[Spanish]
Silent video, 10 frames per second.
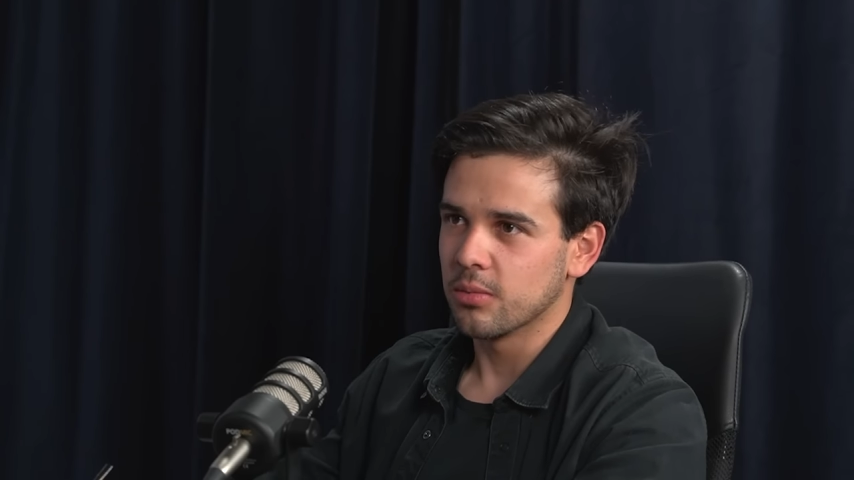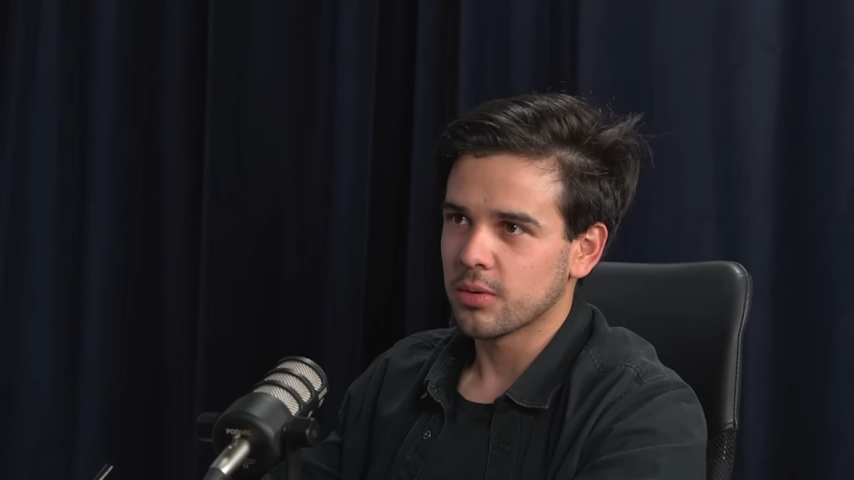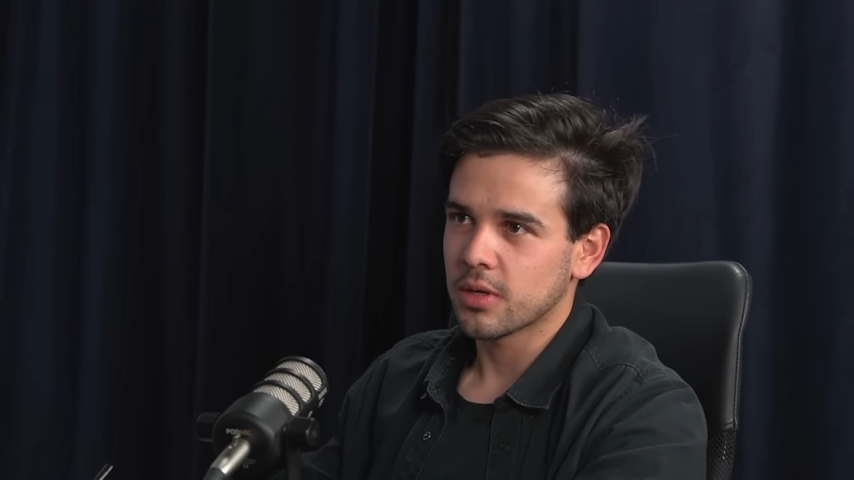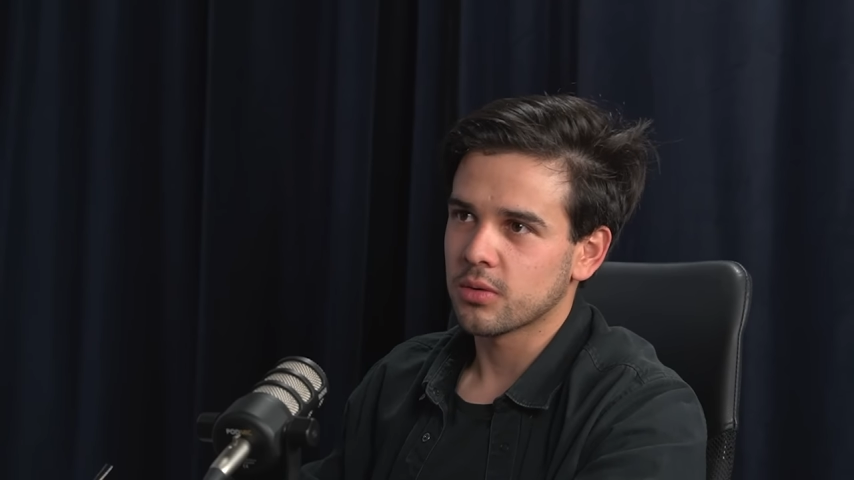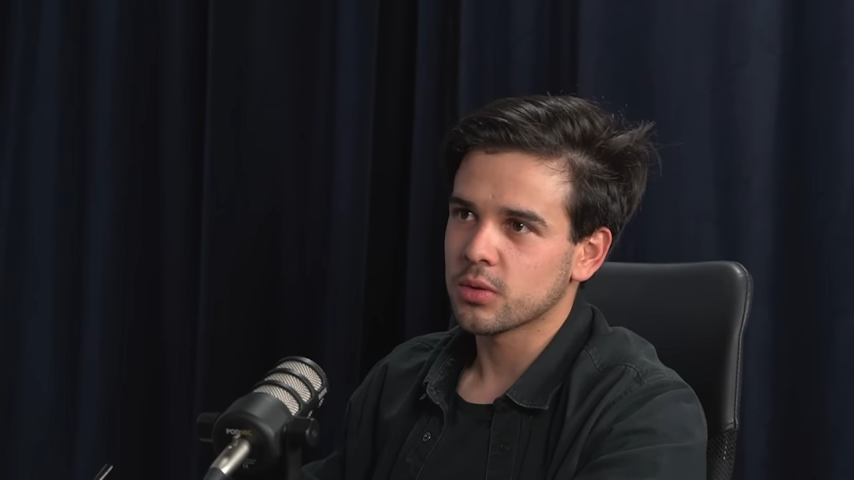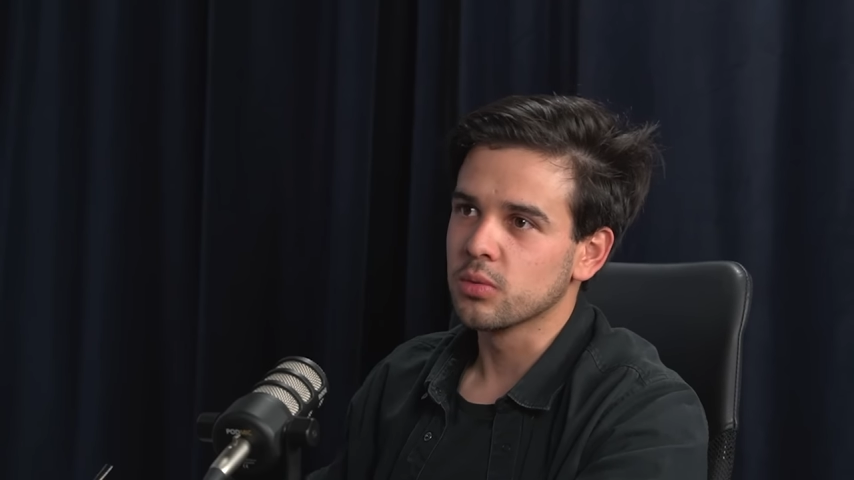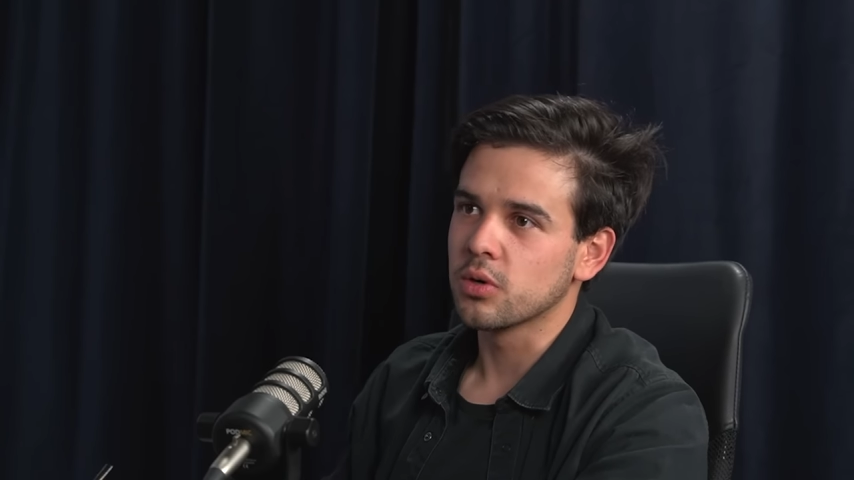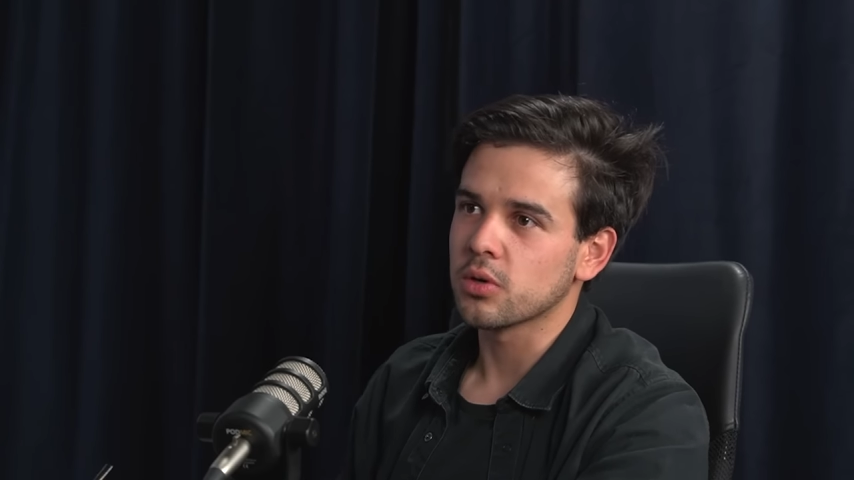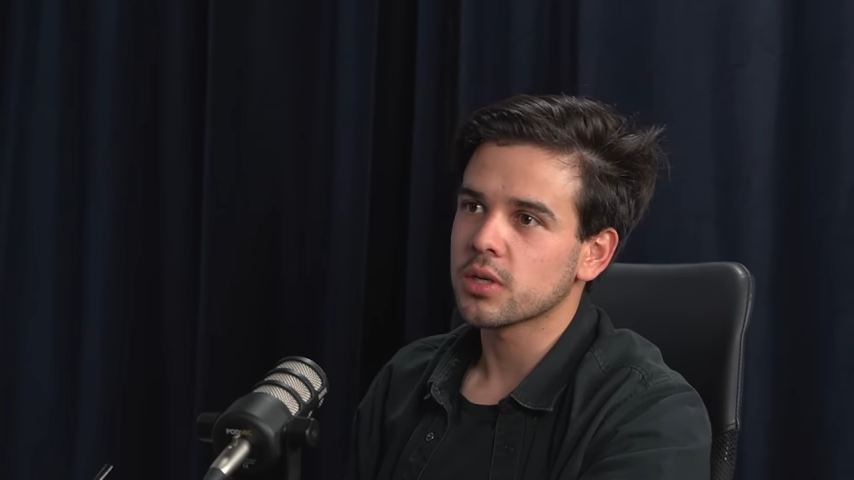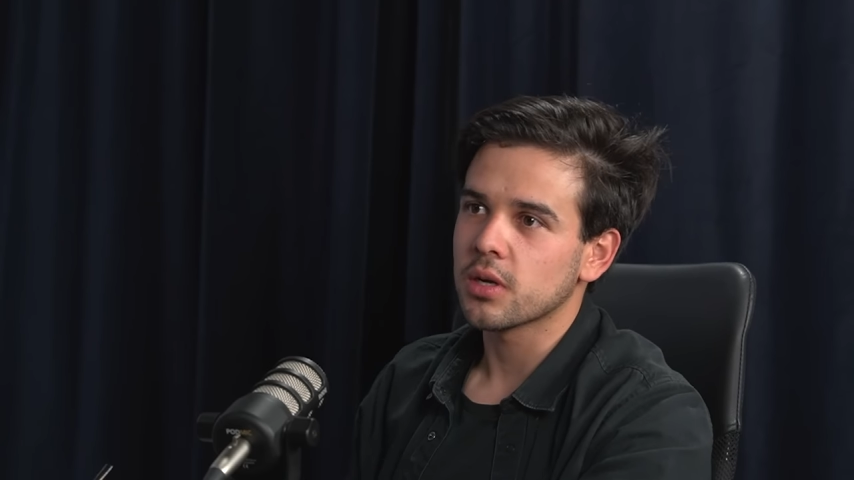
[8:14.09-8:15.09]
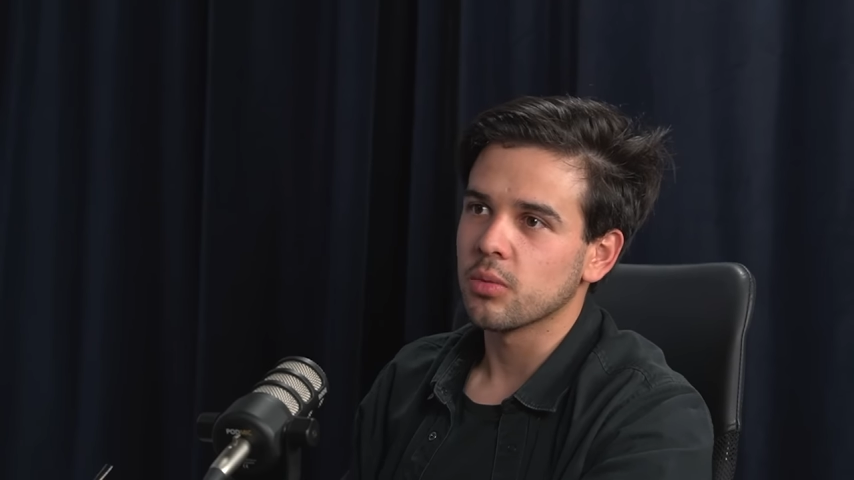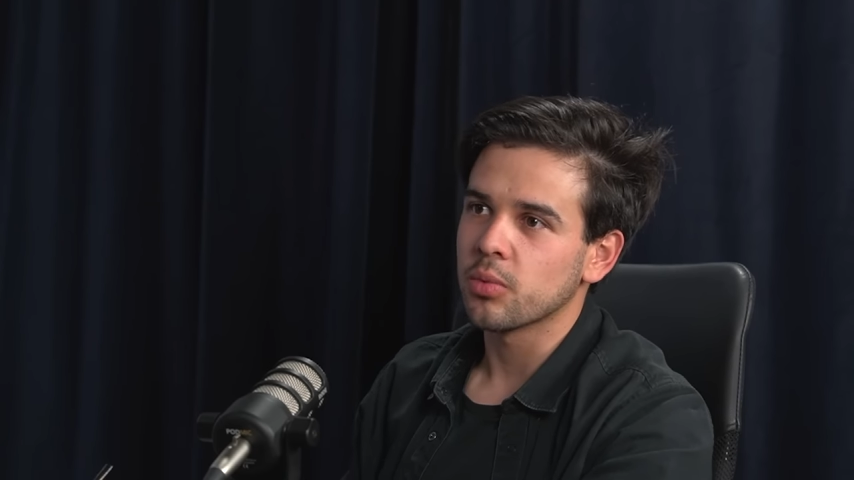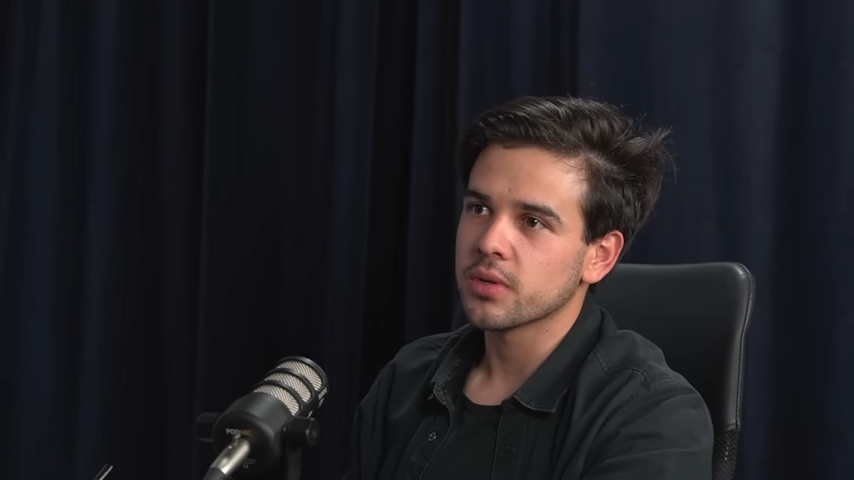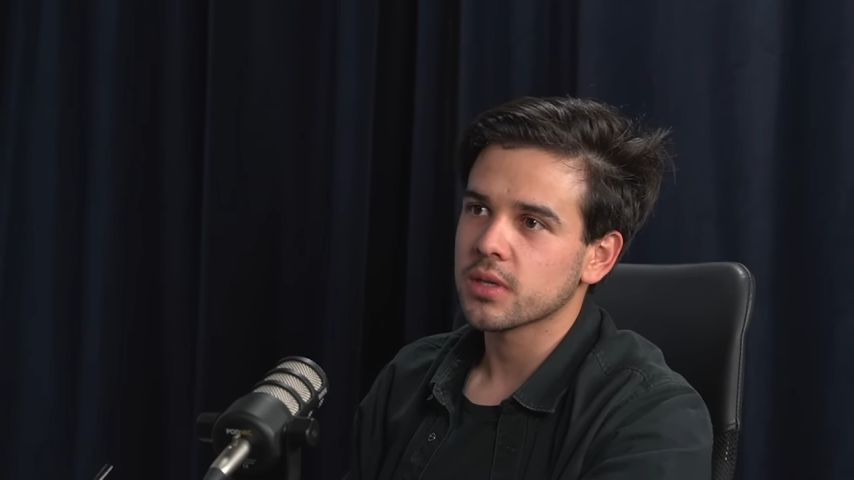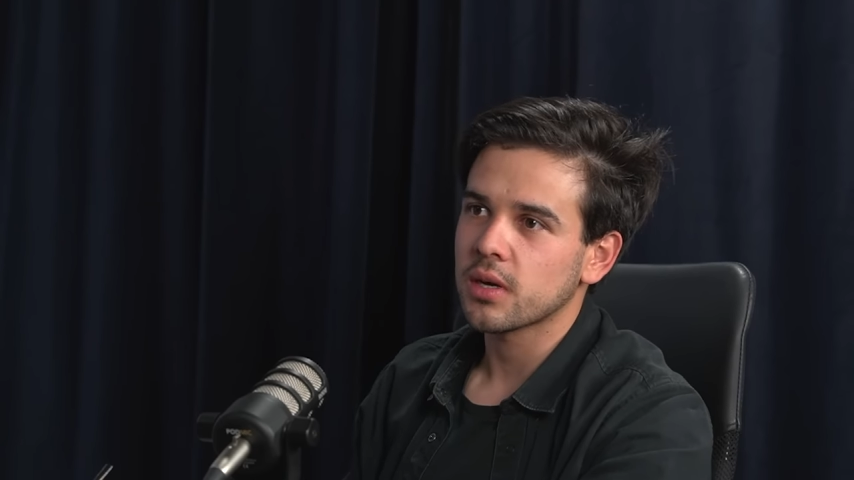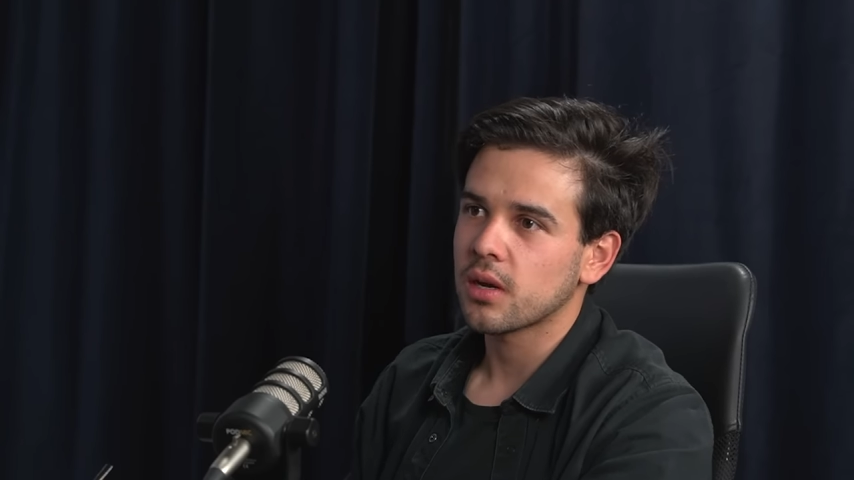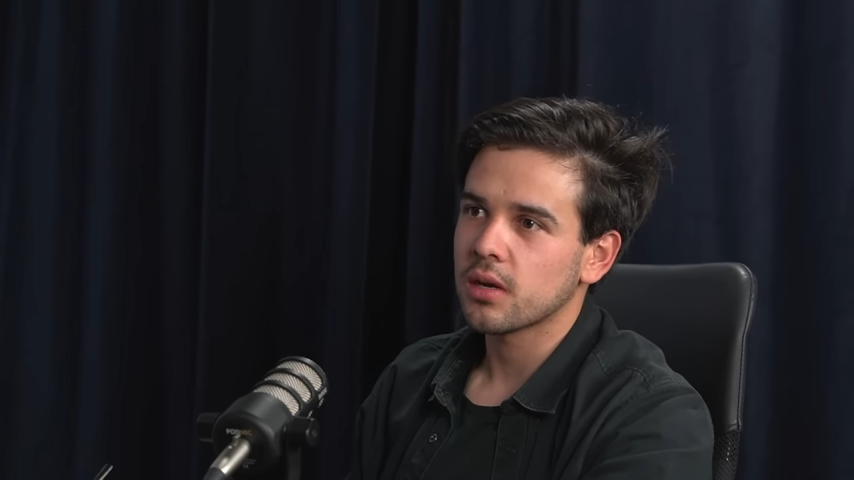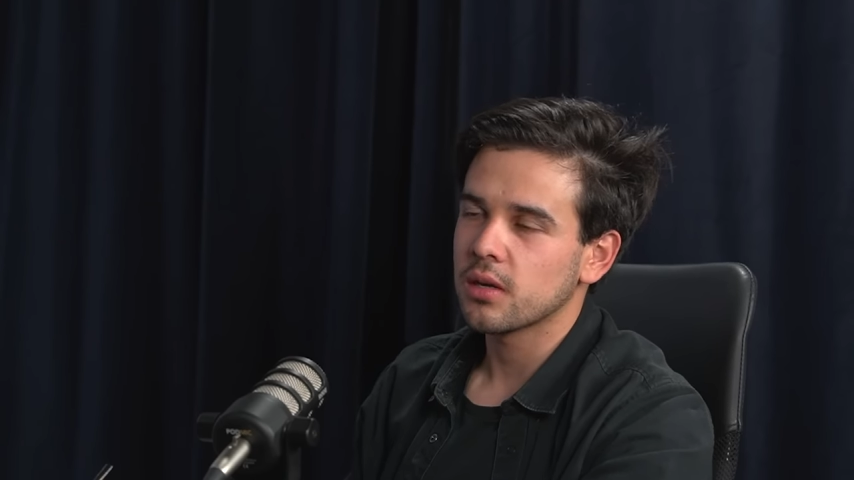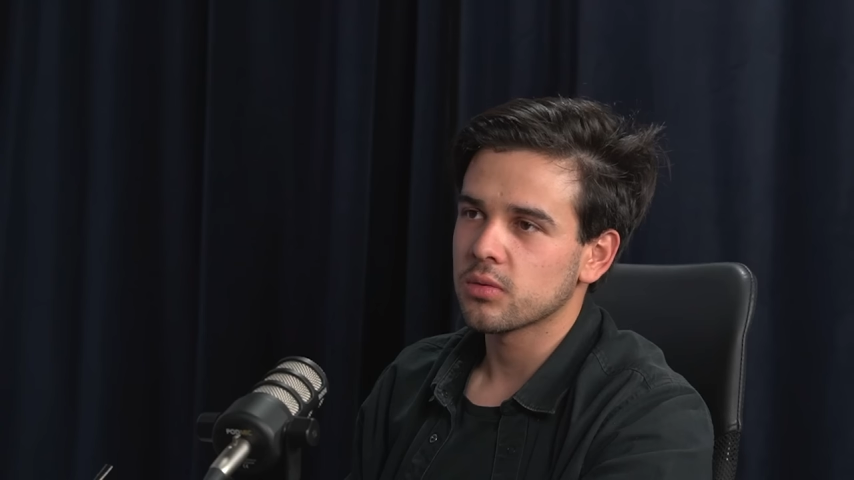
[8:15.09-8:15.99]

porque no es un coche que lo puedes dejar ahí,